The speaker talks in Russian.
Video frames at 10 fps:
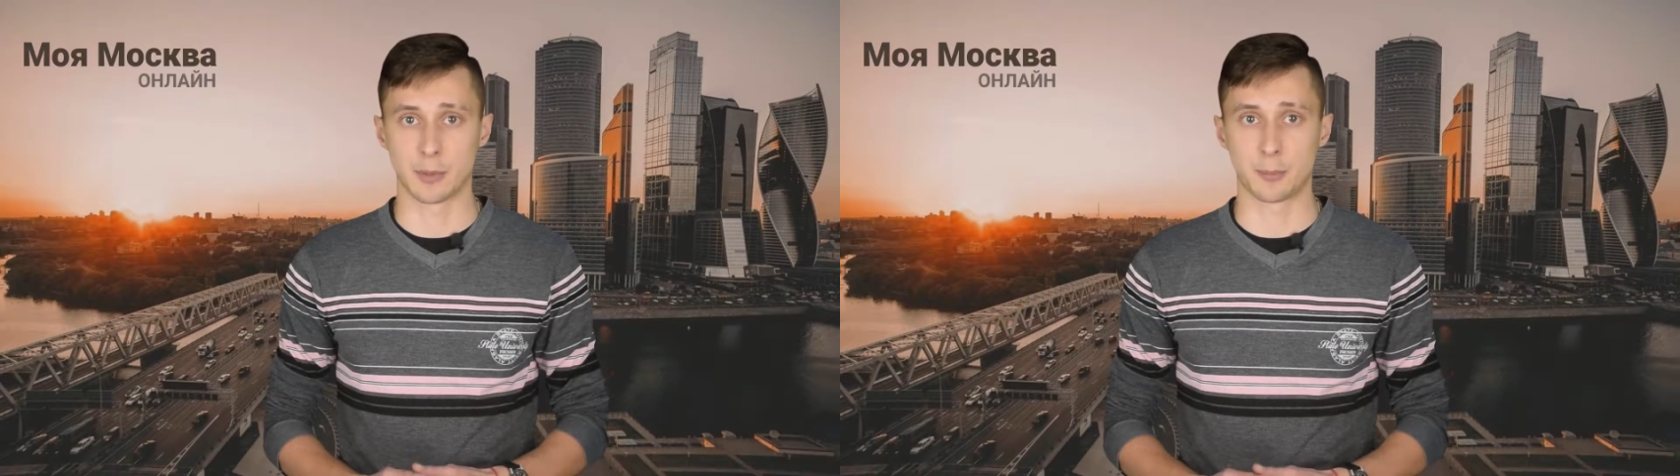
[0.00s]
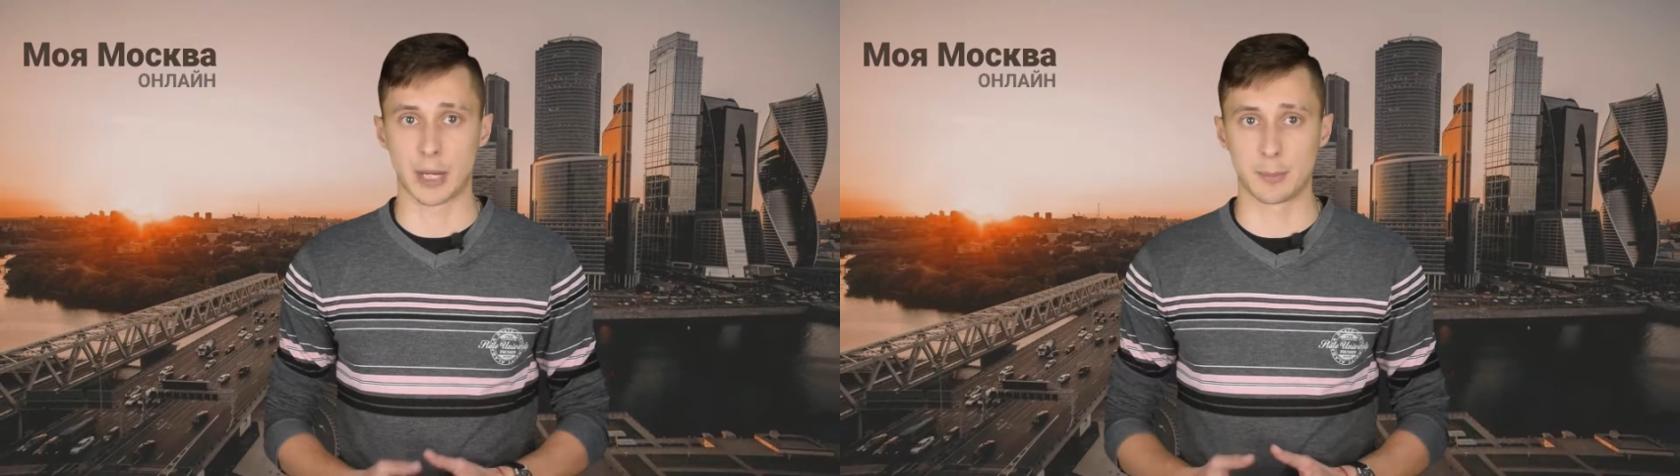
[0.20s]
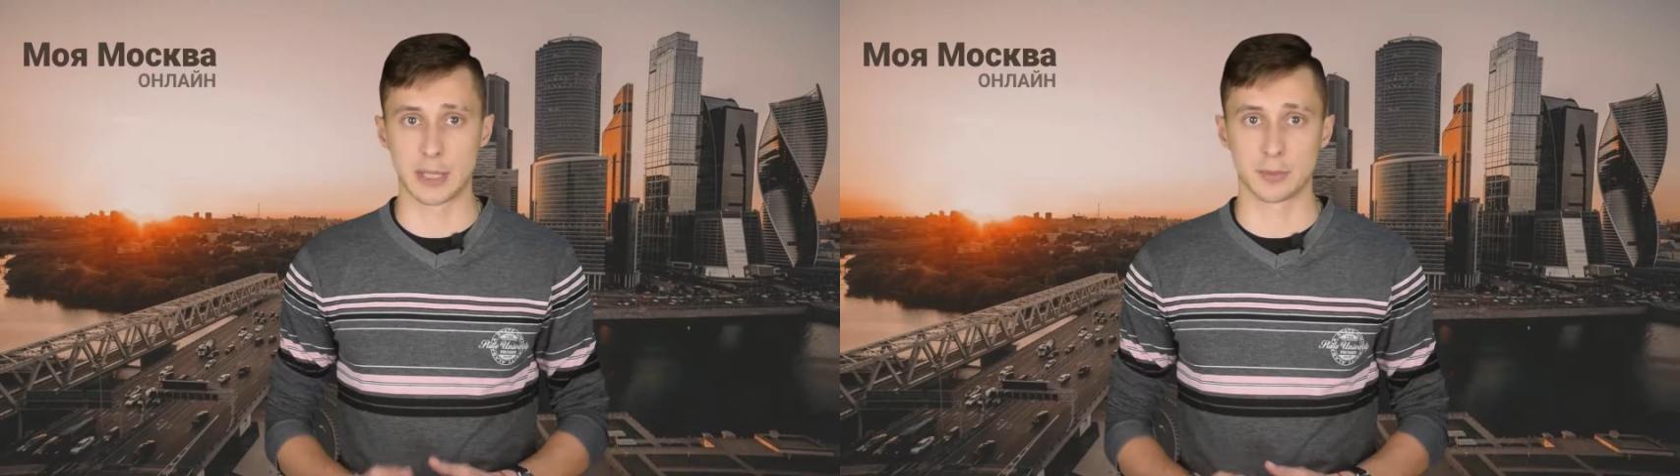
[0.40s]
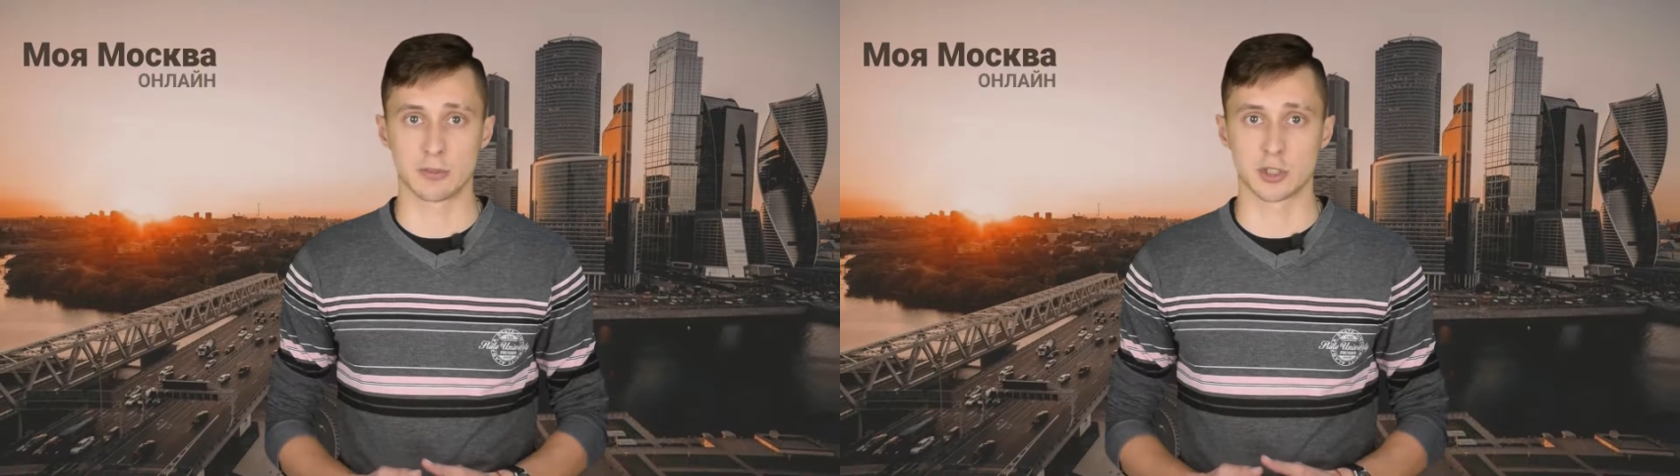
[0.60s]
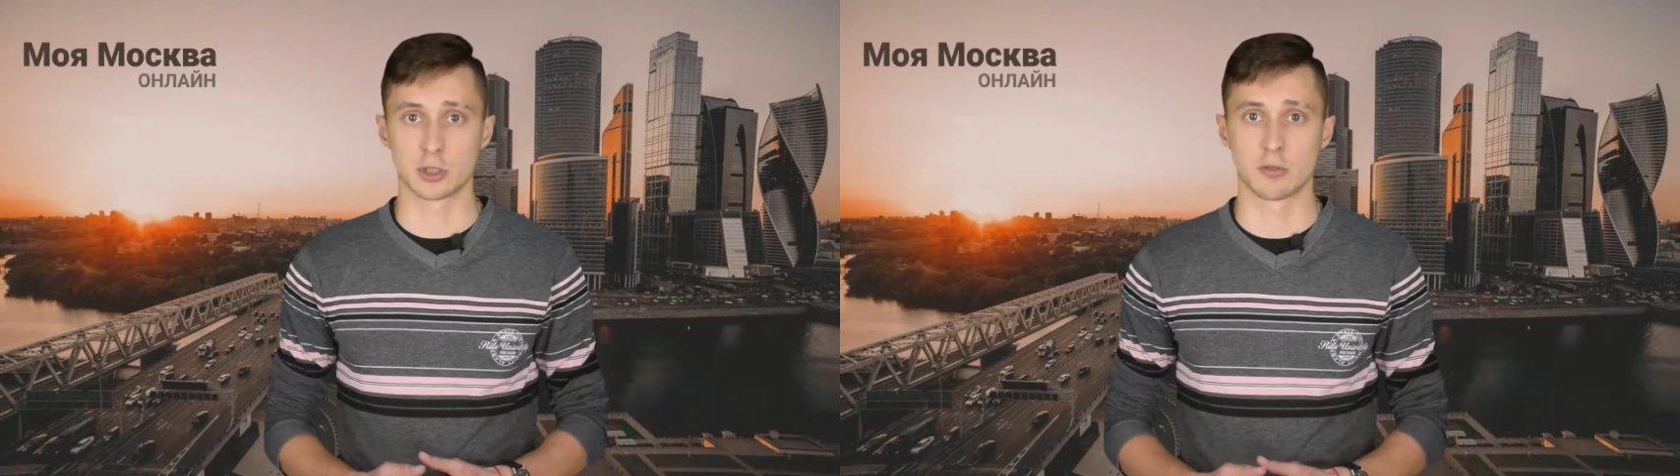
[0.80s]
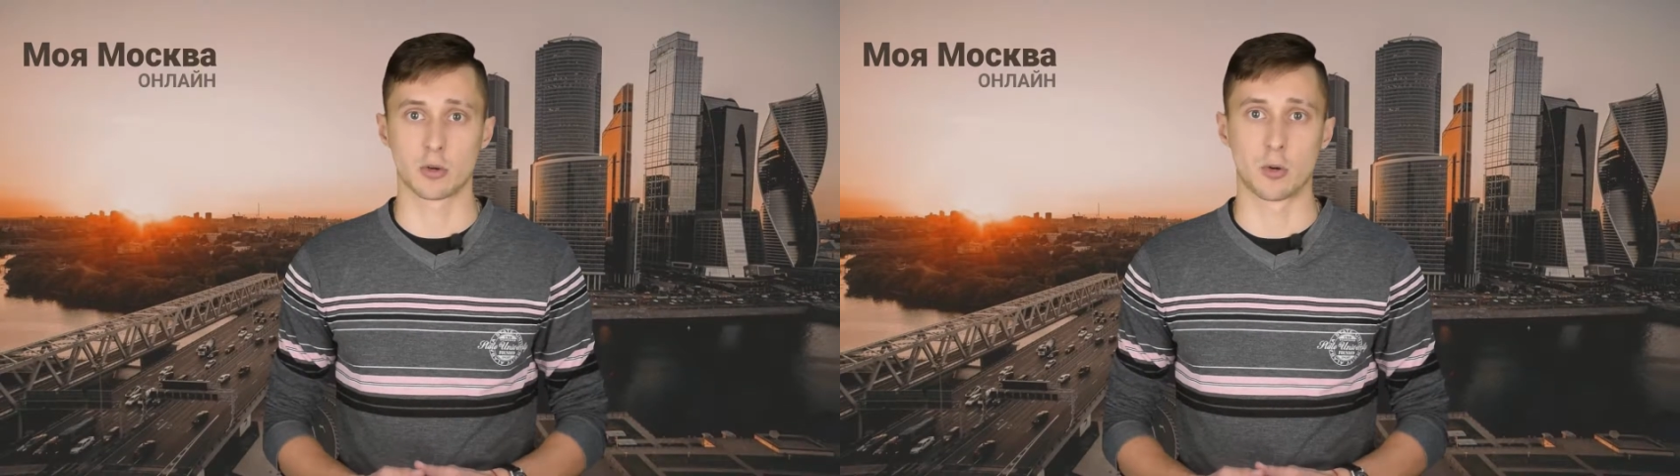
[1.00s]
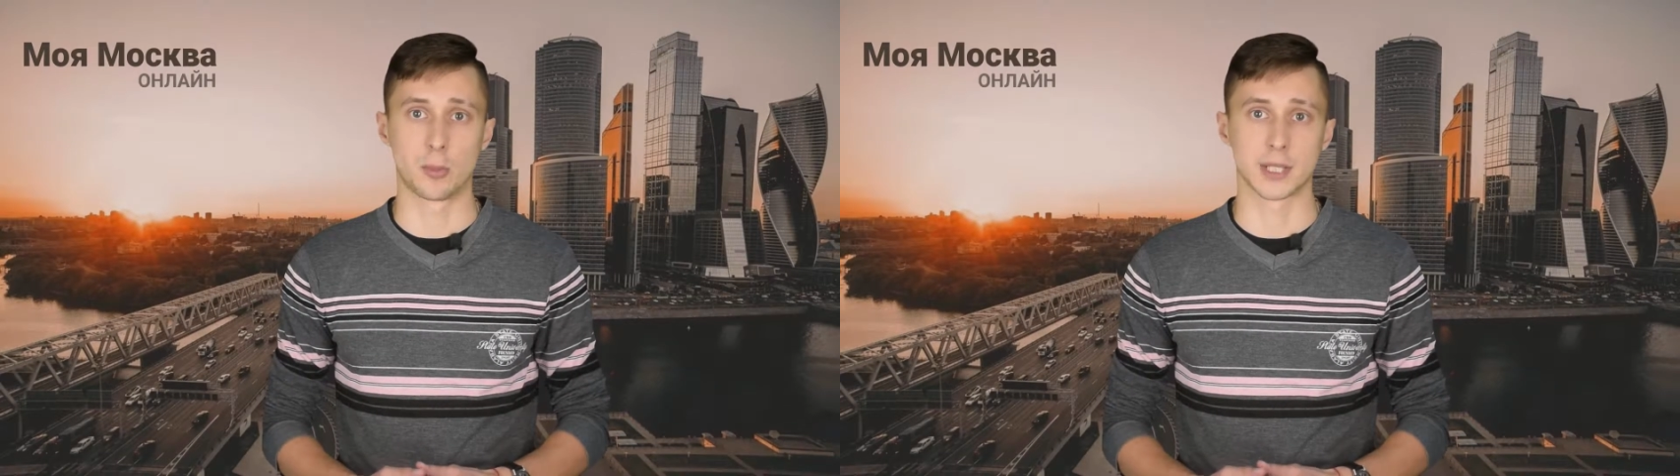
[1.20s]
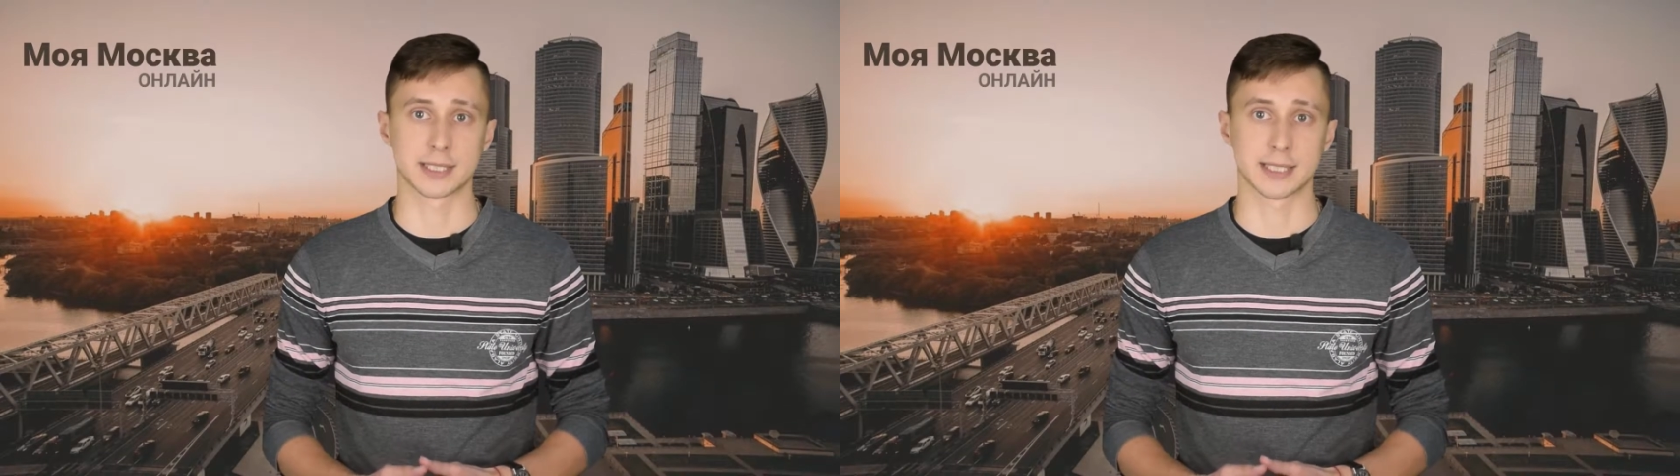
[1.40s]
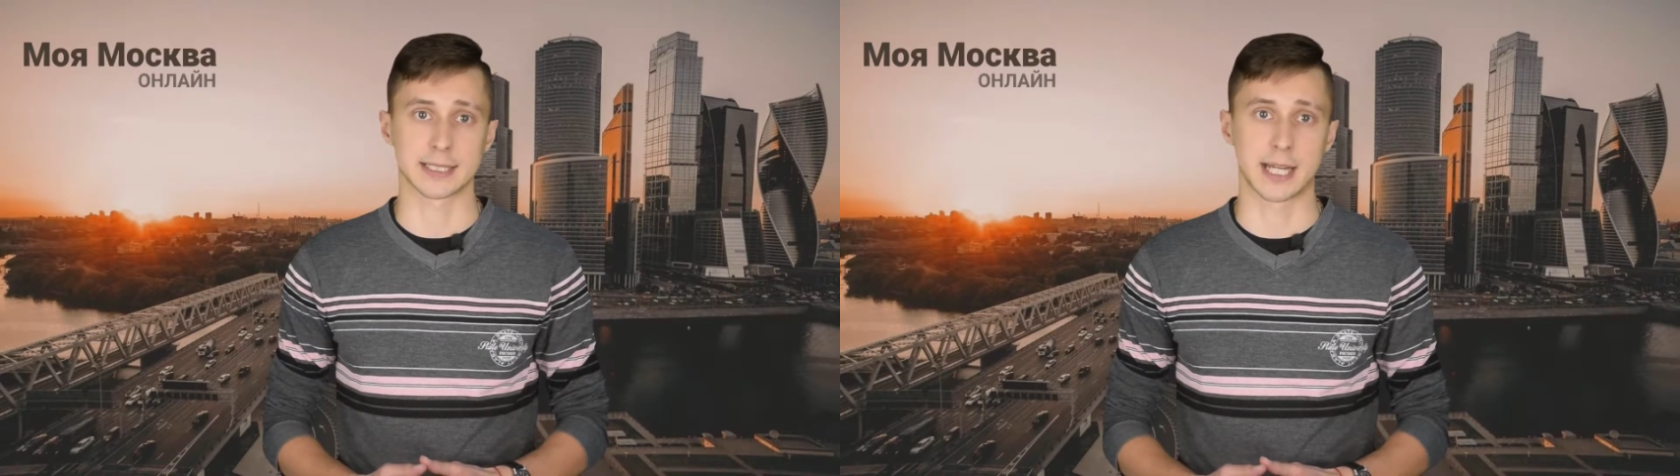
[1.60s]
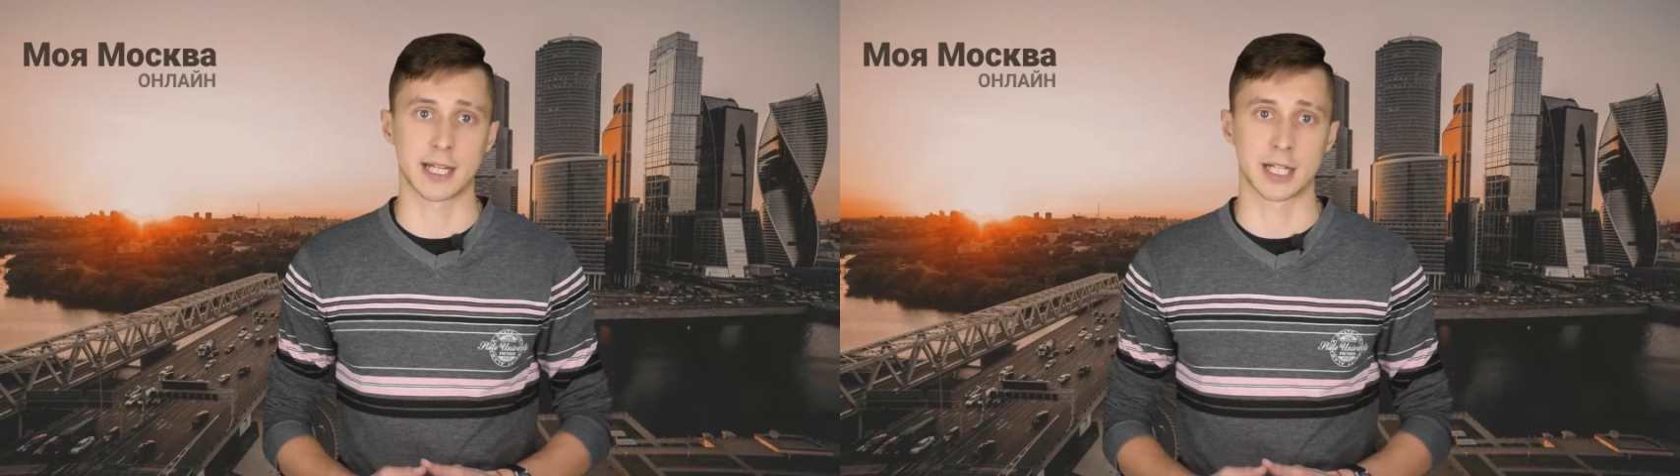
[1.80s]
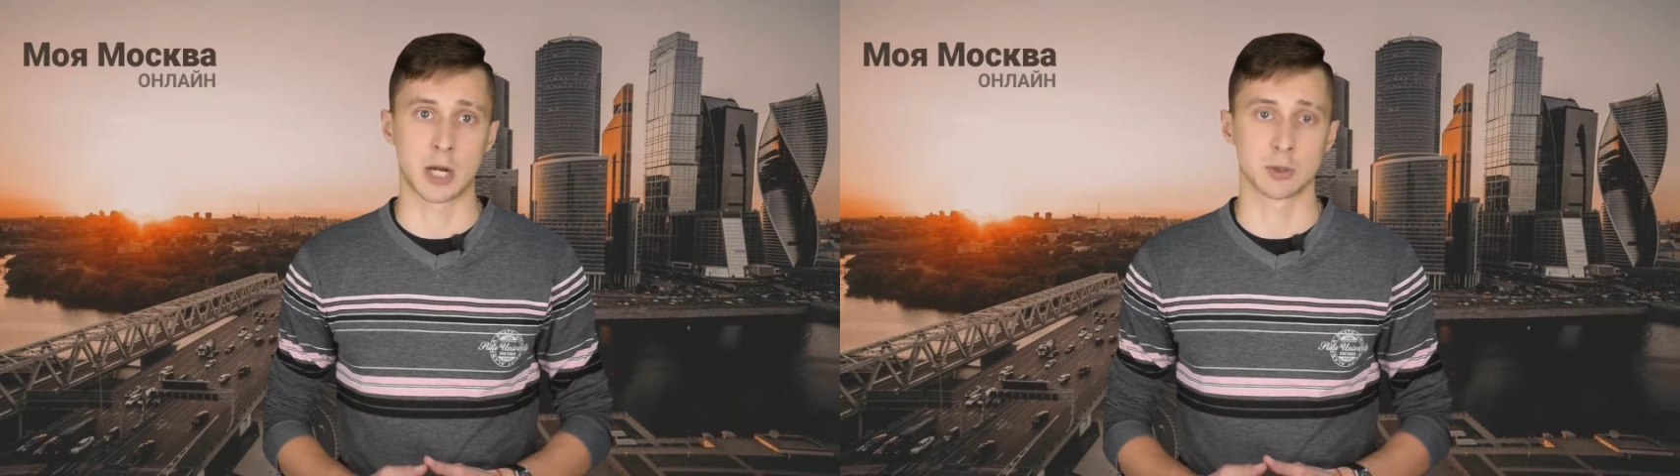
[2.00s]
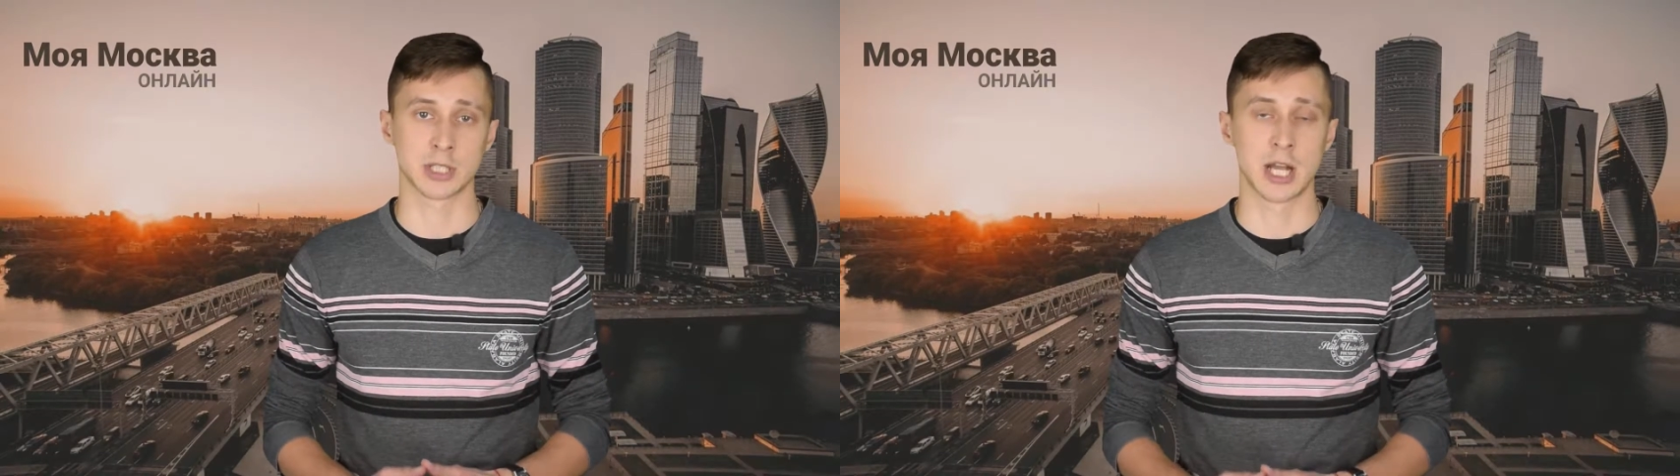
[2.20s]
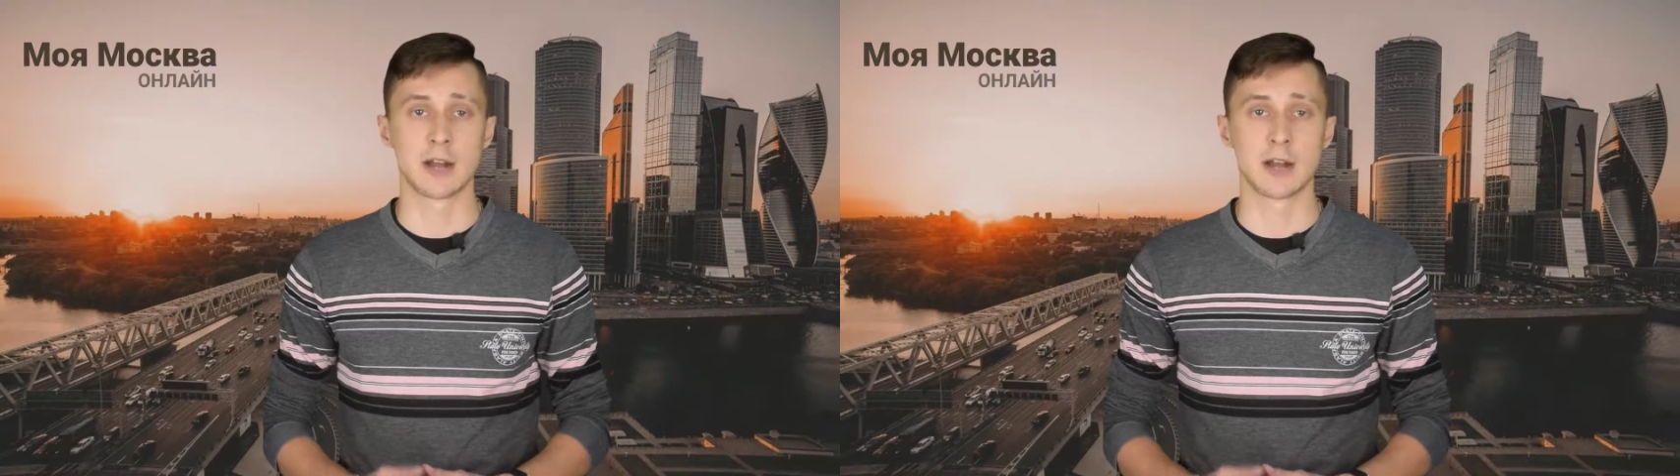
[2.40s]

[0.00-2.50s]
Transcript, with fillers: проблемного жилого комплекса Sky House